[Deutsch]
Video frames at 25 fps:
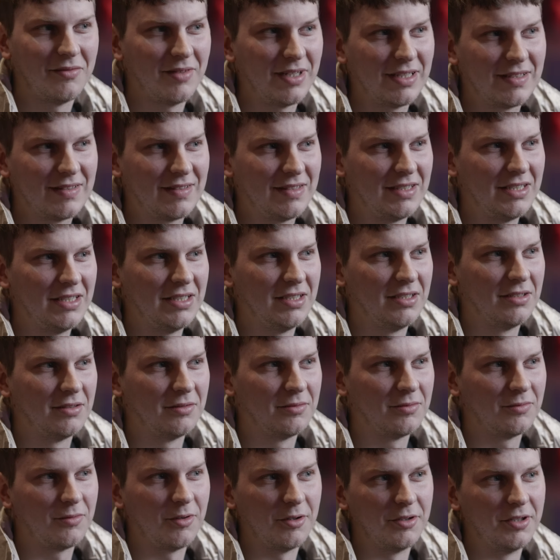was sie
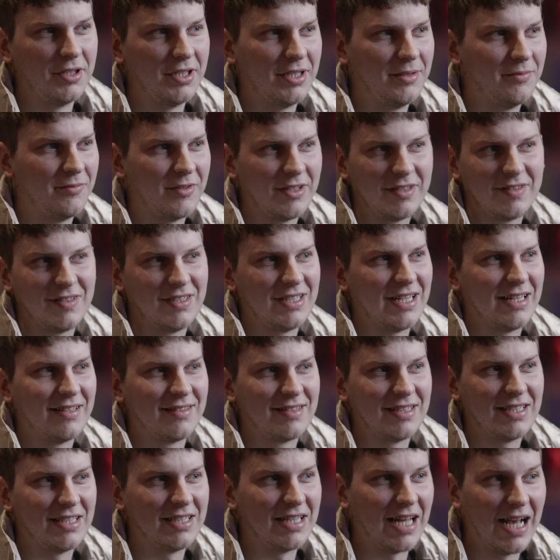von dem, was sie da
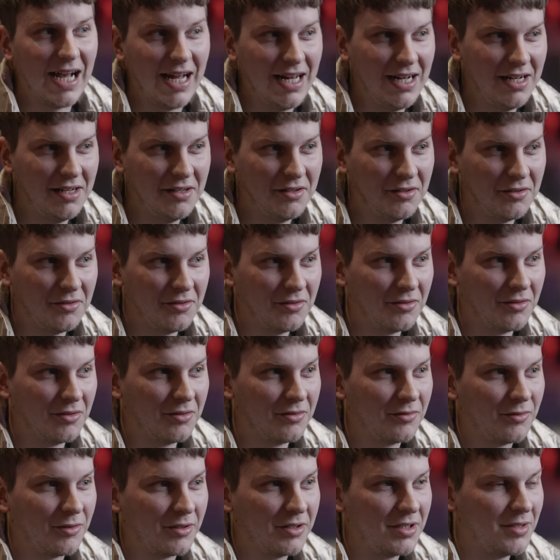sehen, halten
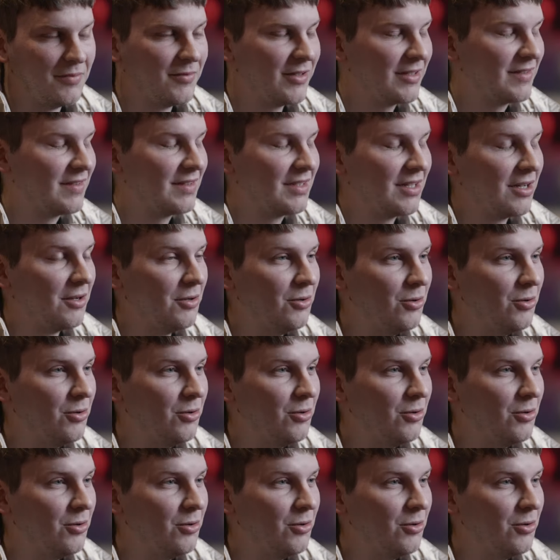und von dem, was sie da